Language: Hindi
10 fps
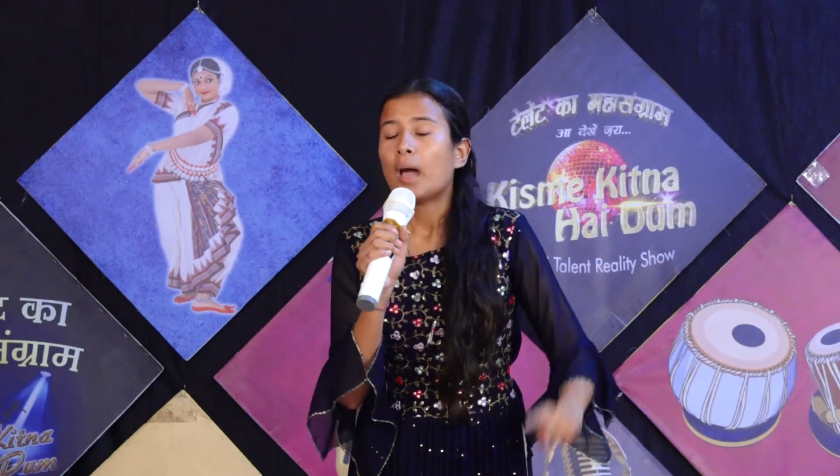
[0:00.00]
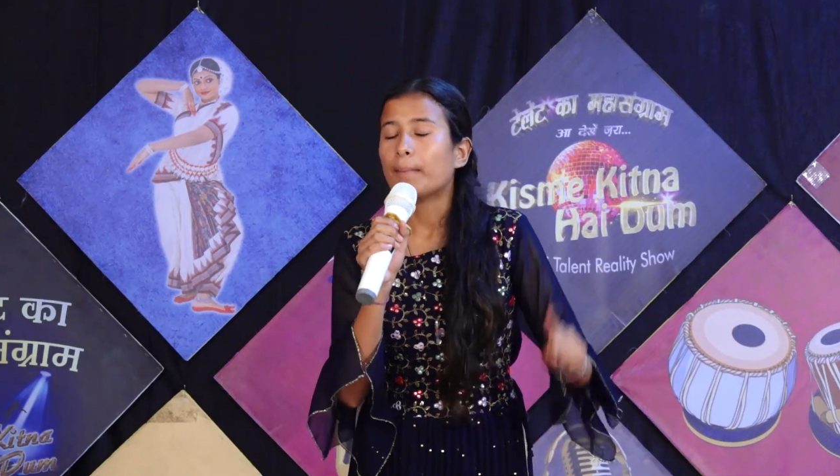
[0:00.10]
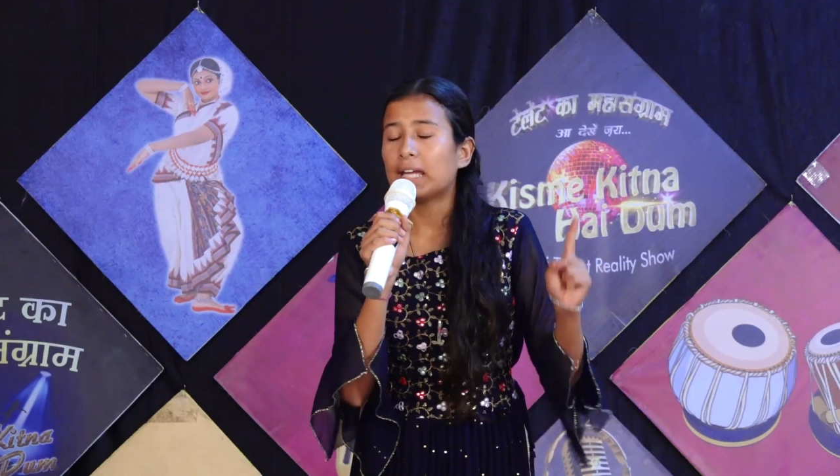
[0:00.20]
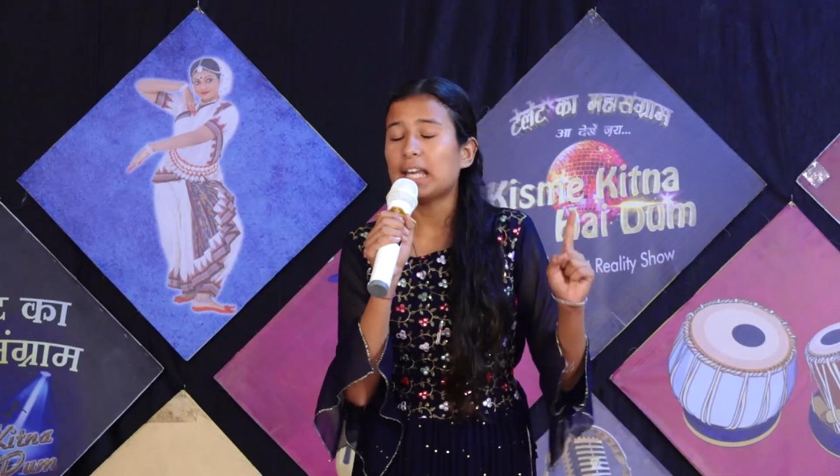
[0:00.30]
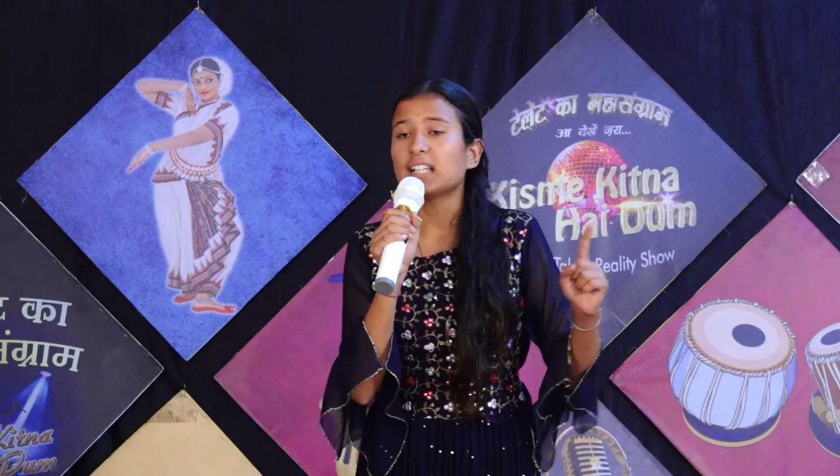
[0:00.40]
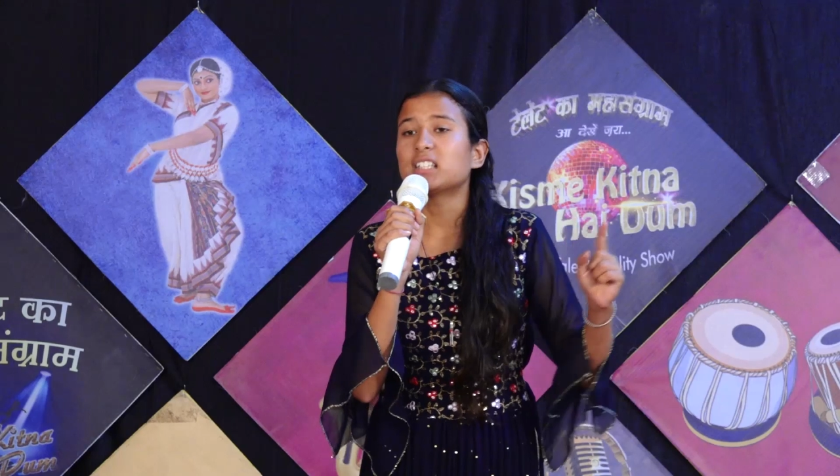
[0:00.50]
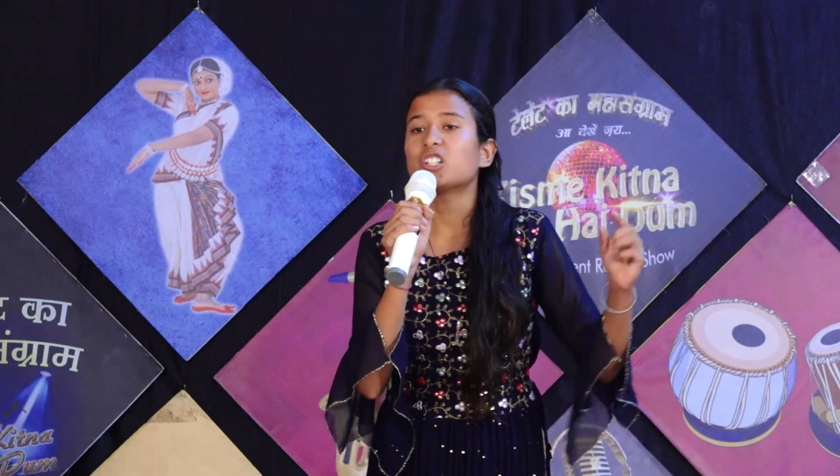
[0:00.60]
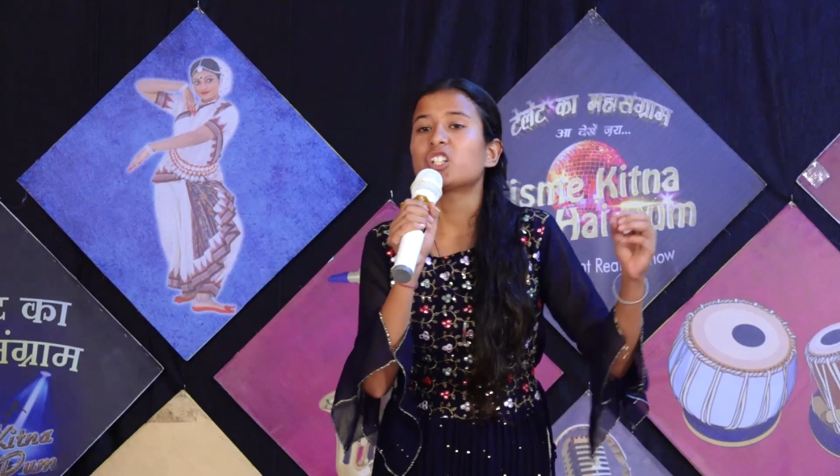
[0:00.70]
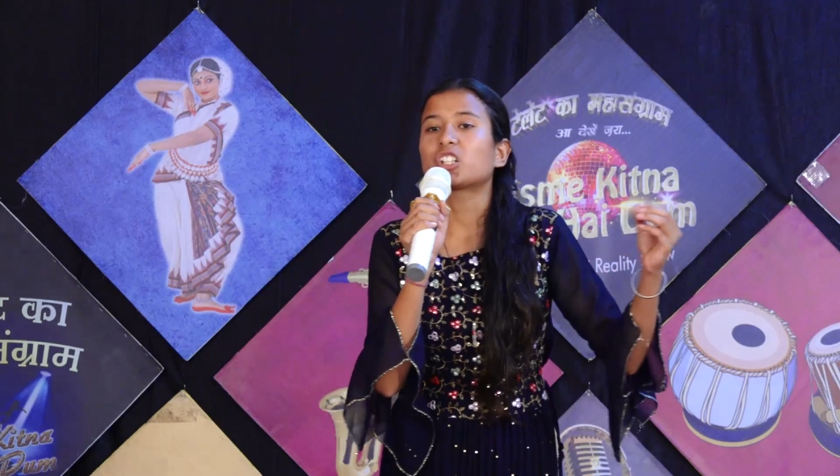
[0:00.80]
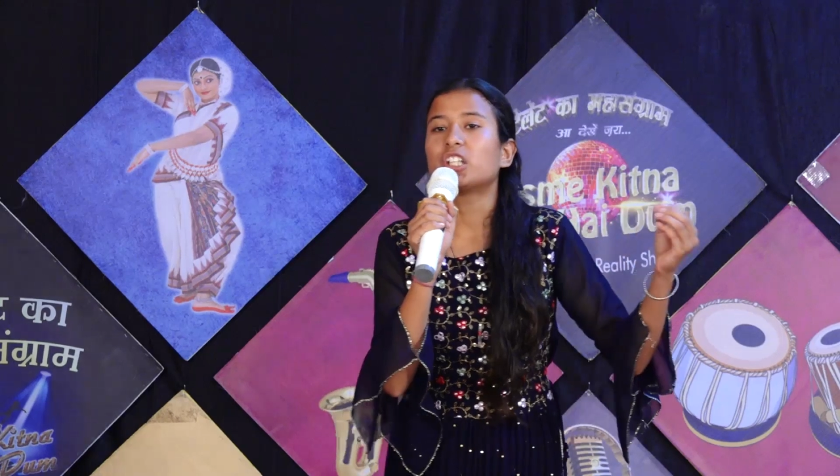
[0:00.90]
महिला
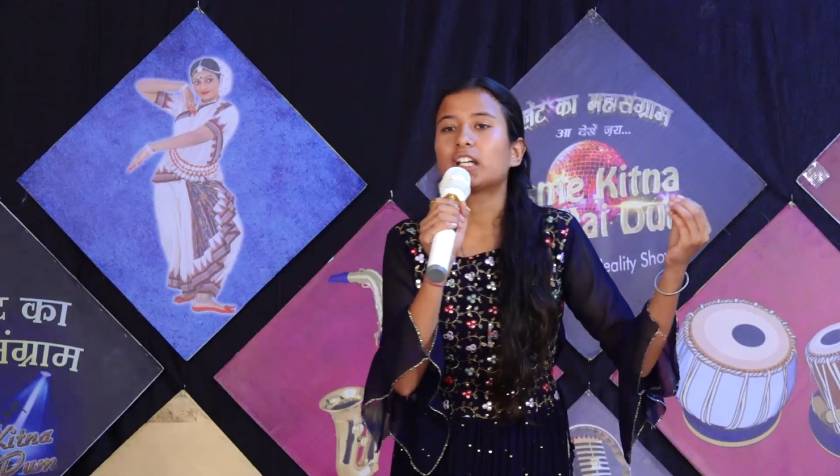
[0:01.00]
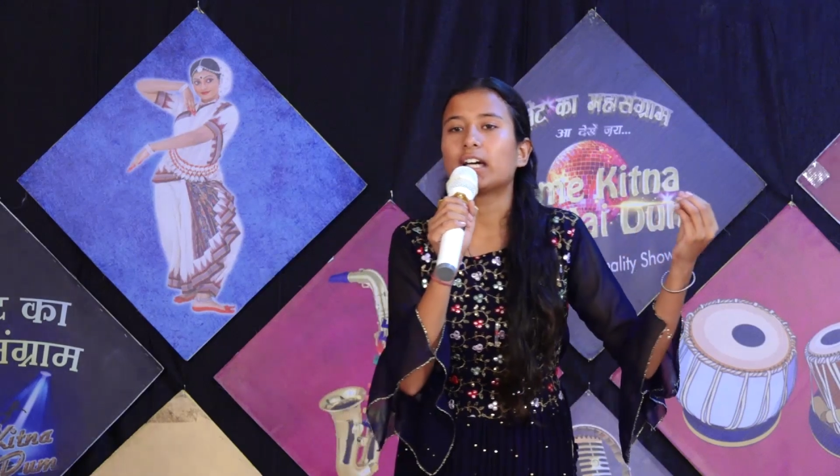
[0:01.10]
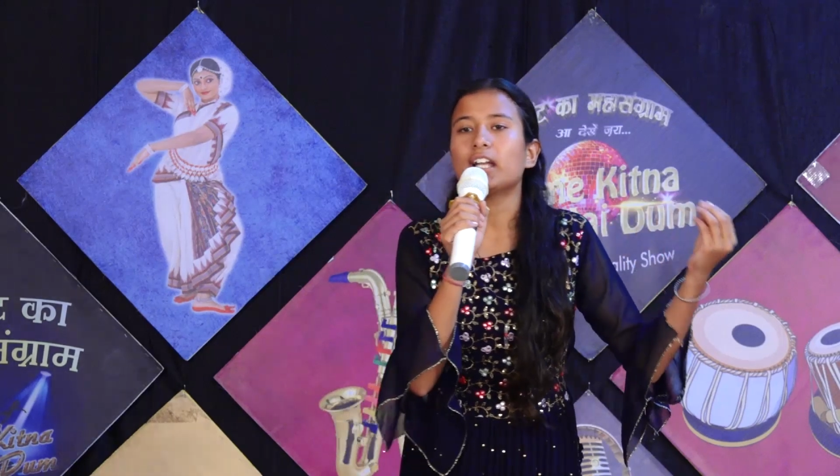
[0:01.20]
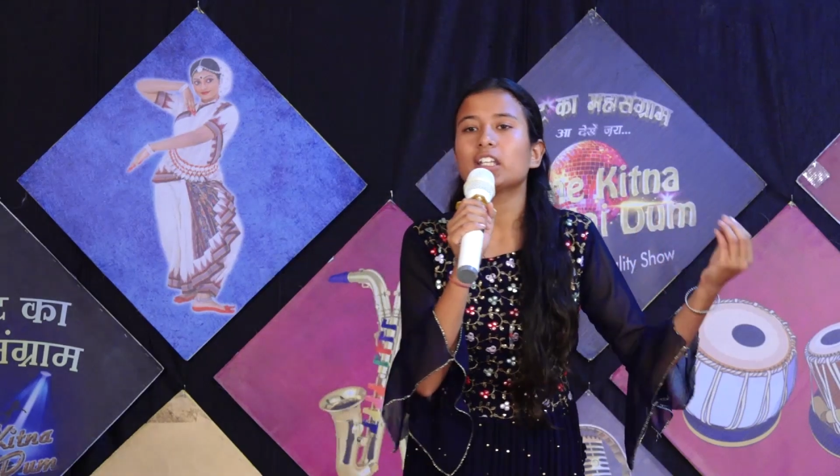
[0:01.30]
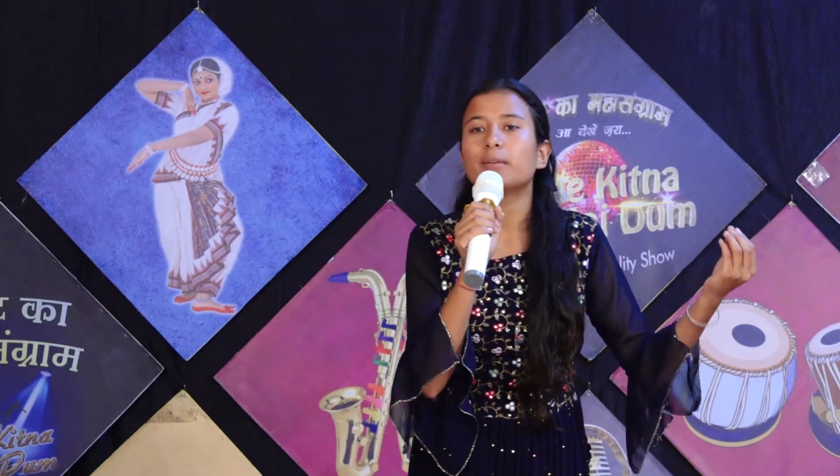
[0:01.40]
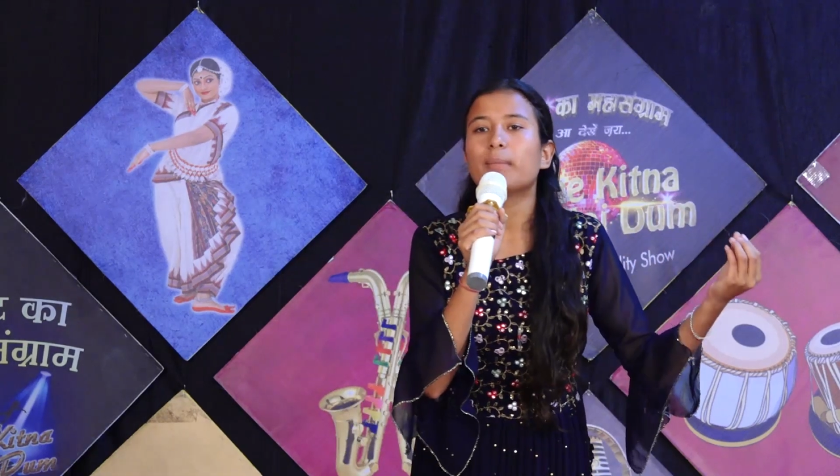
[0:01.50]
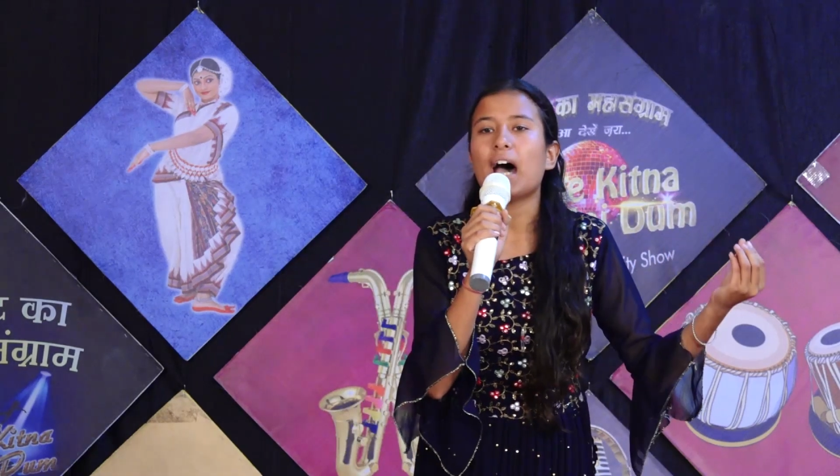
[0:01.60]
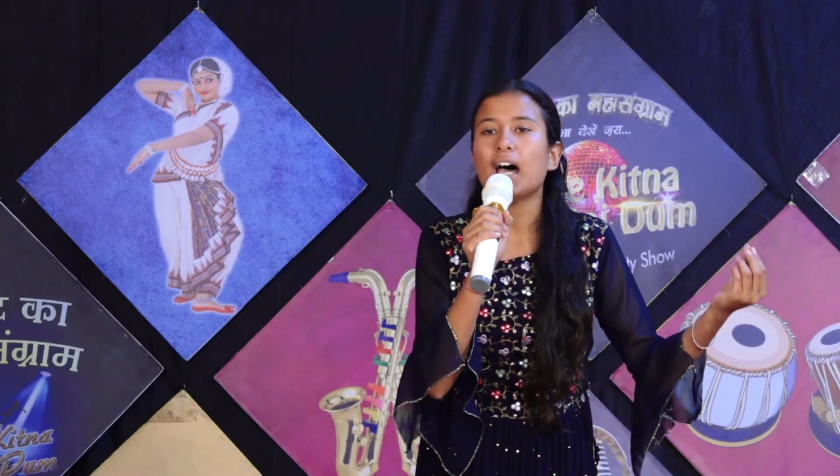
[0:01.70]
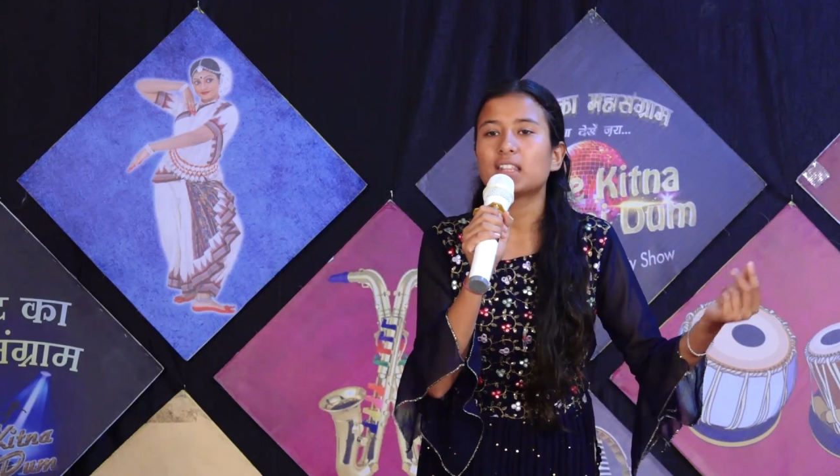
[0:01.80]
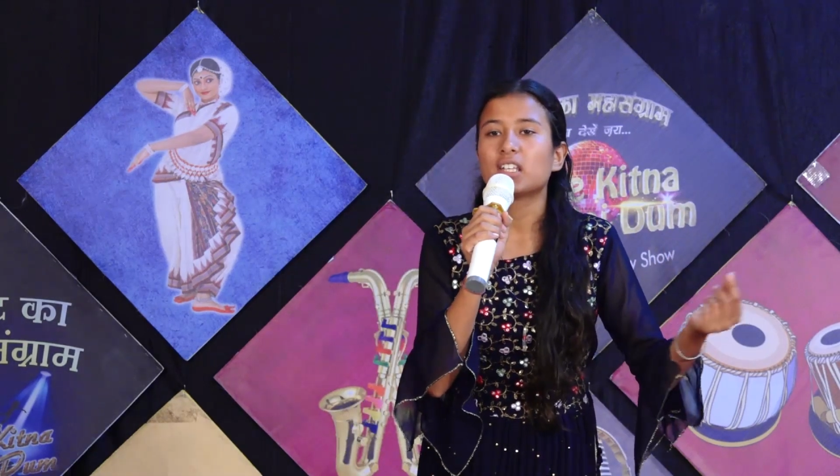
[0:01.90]
सशक्तिकरण की
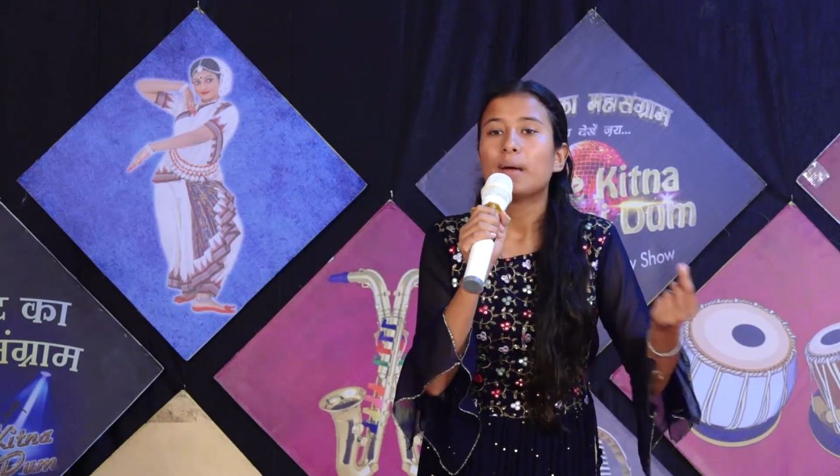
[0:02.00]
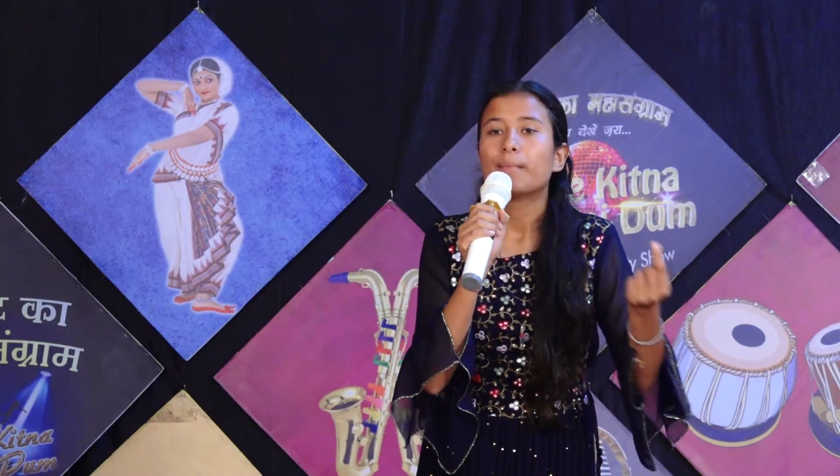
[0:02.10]
बात